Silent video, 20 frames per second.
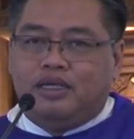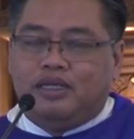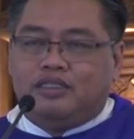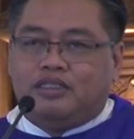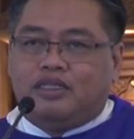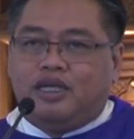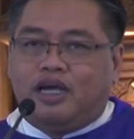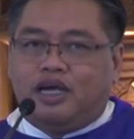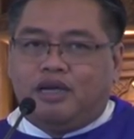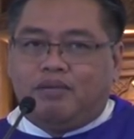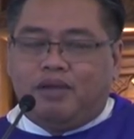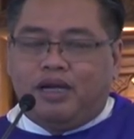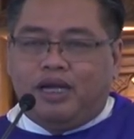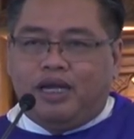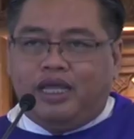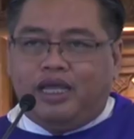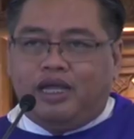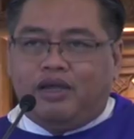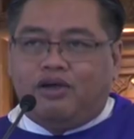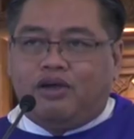jangan
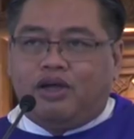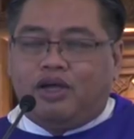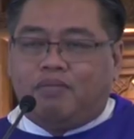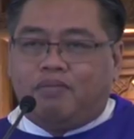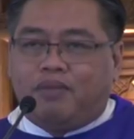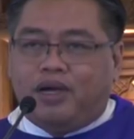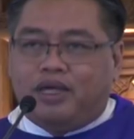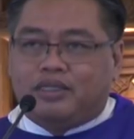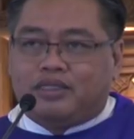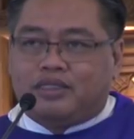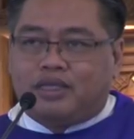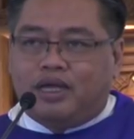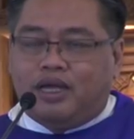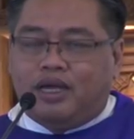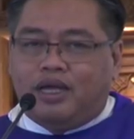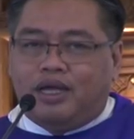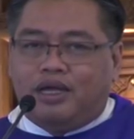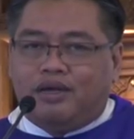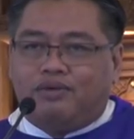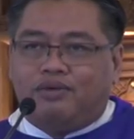menengok ke masa
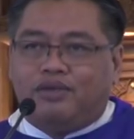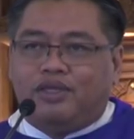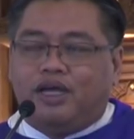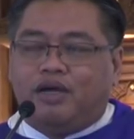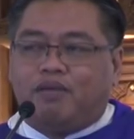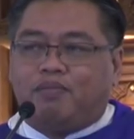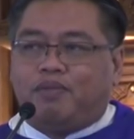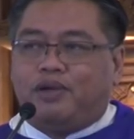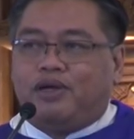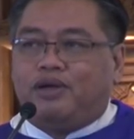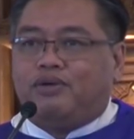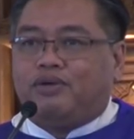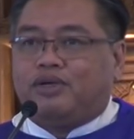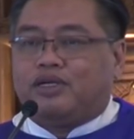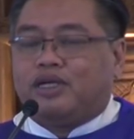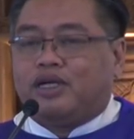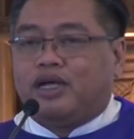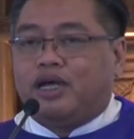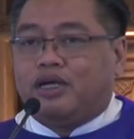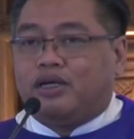lalu yang penuh
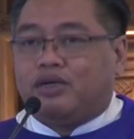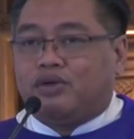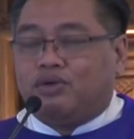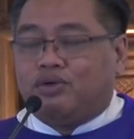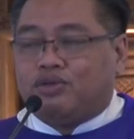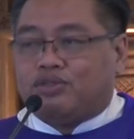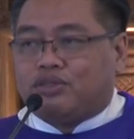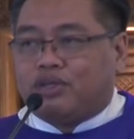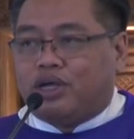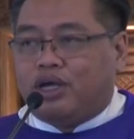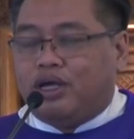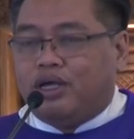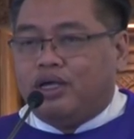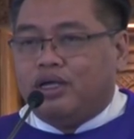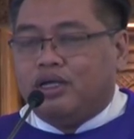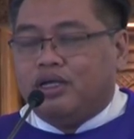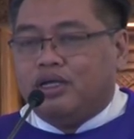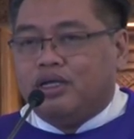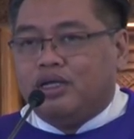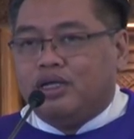dengan dosa.
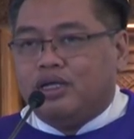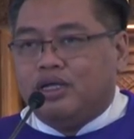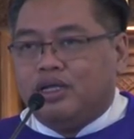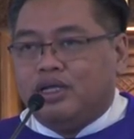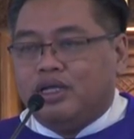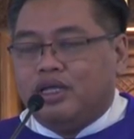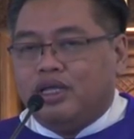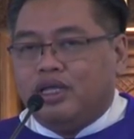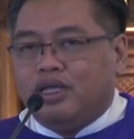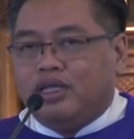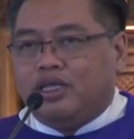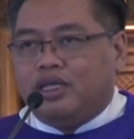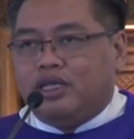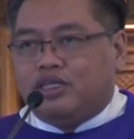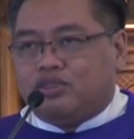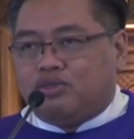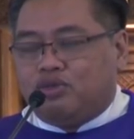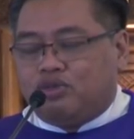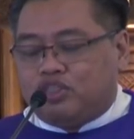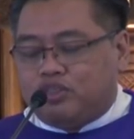
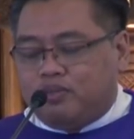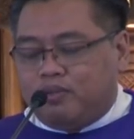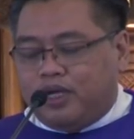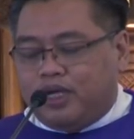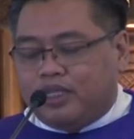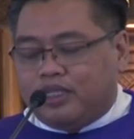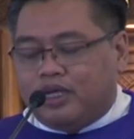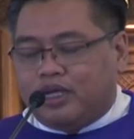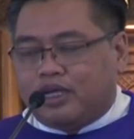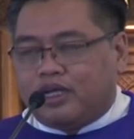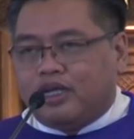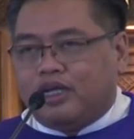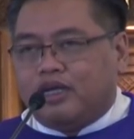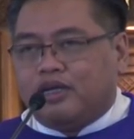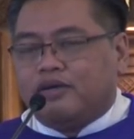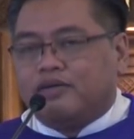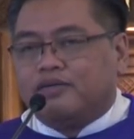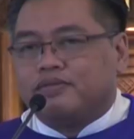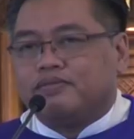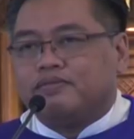Yesus
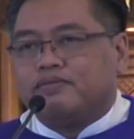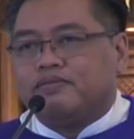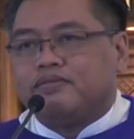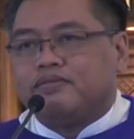mengatakan,